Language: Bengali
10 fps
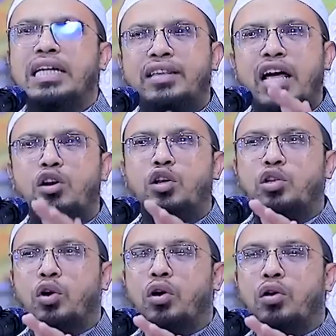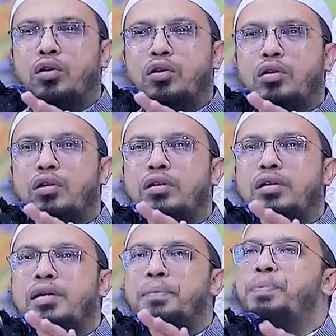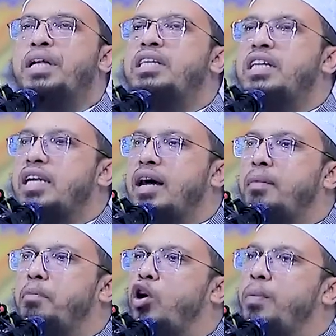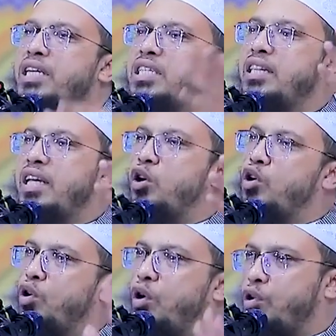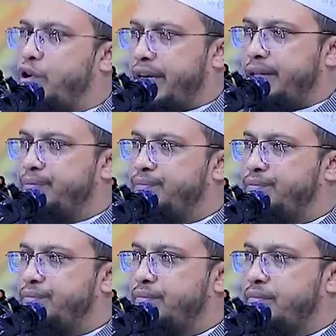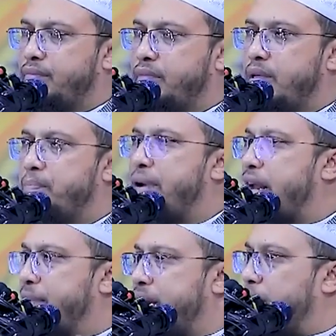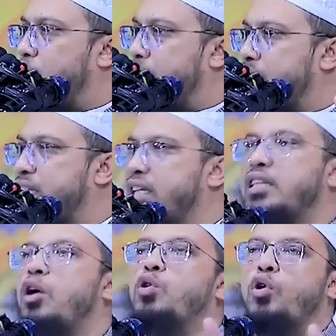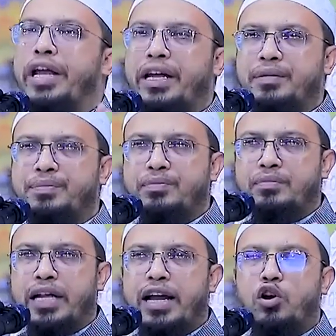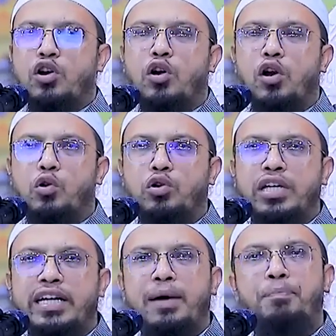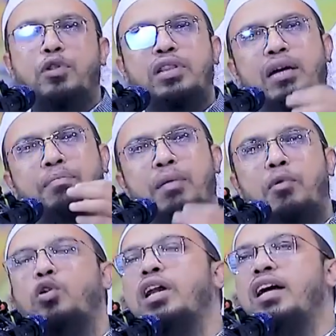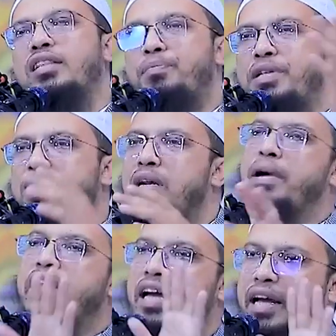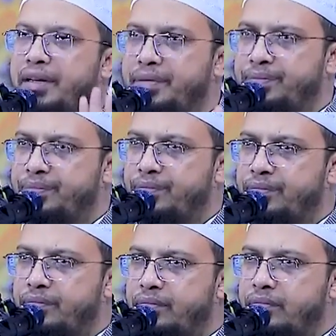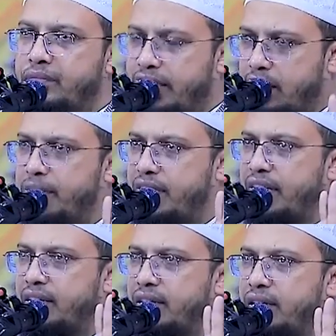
সাধারণত পিচ্ছিটা বড় ভাইয়ের সাথে গণ্ডগোল করে পারবে না বড় ভাইয়ের সাথে তাও করে এই গণ্ডগোল করতে গিয়ে প্রত্যেকবার বড়টার হাতে পিচিটা মায়ের খায় ঠিক না বে ঠিক